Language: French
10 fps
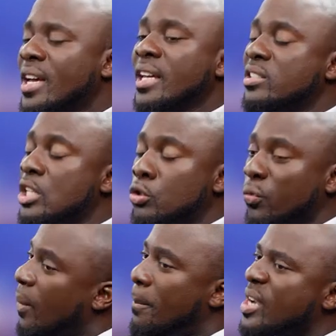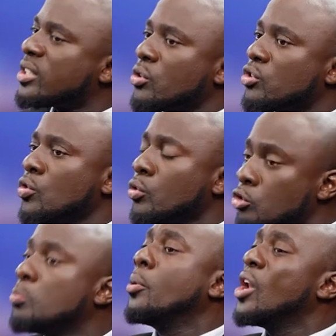si tu ne fais pas attention, tu
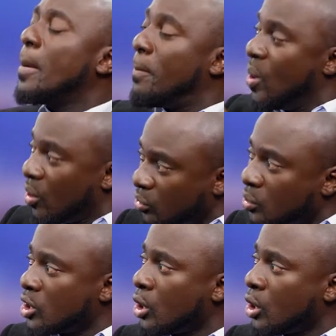peux l'implanter au-dedans de